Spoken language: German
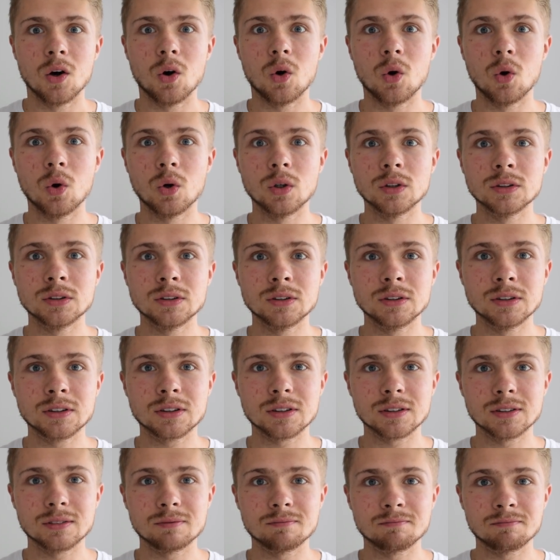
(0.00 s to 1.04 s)
und
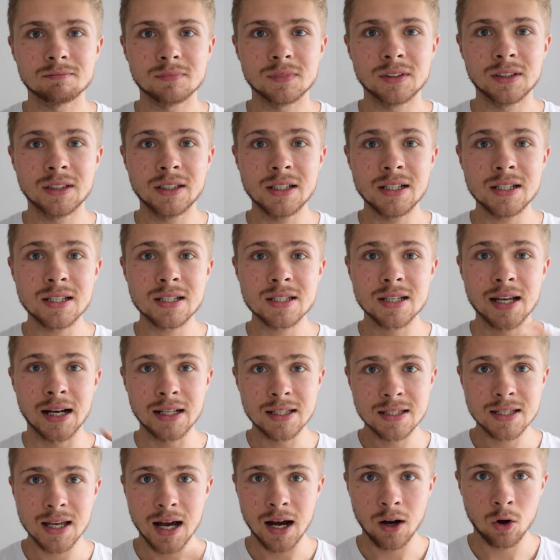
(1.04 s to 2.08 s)
dieses
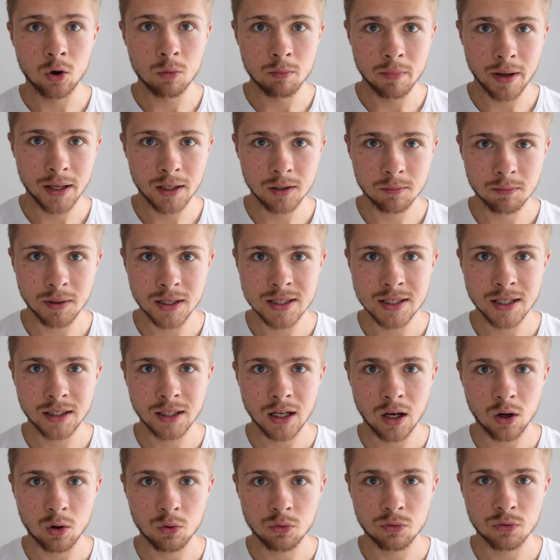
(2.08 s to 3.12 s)
ganze Argument
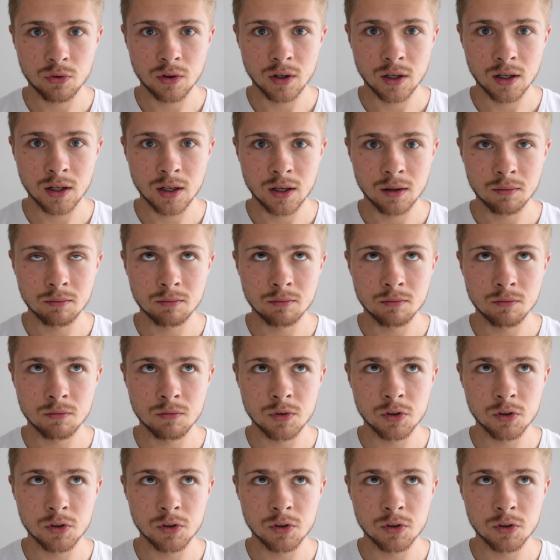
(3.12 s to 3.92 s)
basiert auf, ähm,